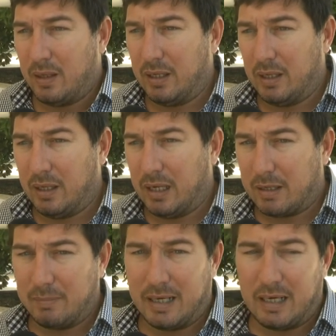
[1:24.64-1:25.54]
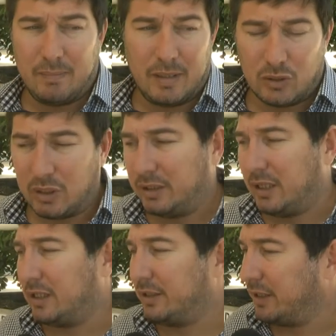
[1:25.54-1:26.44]
Eh, armar la mayor cantidad
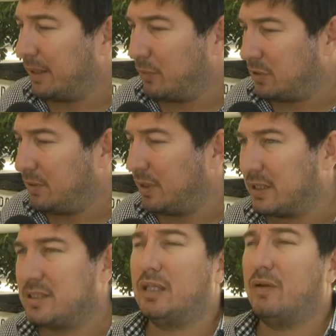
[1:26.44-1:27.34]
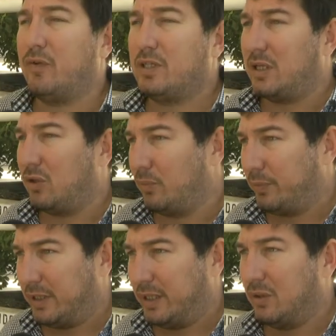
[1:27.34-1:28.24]
de estrategias posibles que sean defensa de los
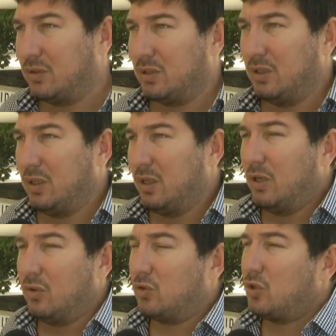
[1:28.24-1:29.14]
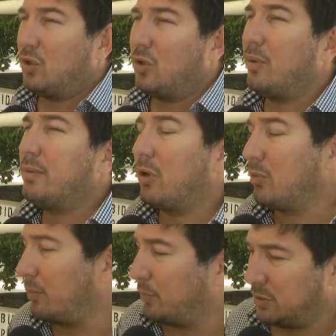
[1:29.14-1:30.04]
compañeros. Nosotros no vemos
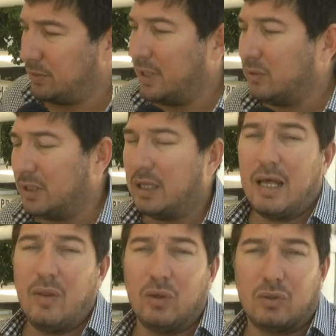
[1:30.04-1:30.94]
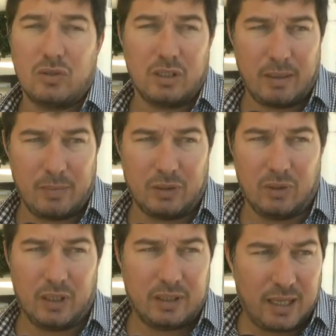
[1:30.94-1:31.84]
como posibilidad un traslado a otros estamentos
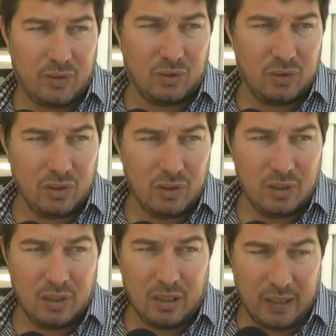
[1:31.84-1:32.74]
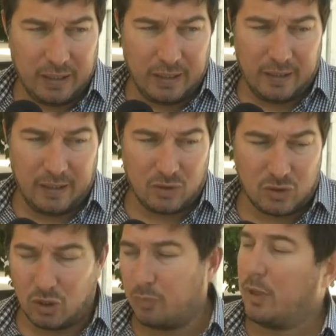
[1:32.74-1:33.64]
del Estado. Eh,
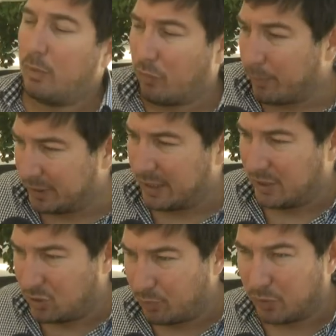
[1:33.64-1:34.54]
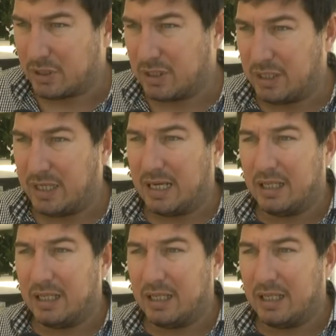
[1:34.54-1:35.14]
nosotros no podemos fomentar eso porque sería la